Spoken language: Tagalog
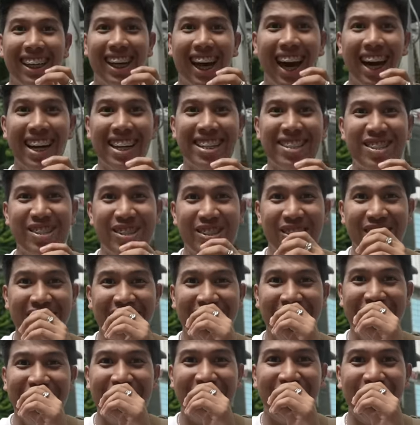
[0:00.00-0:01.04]
Guys!
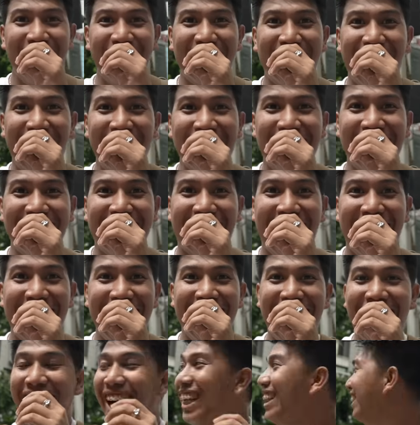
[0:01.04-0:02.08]
Nandito na tayo sa
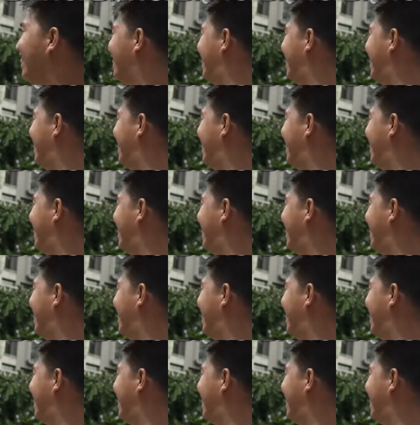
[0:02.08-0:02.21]
Thailand!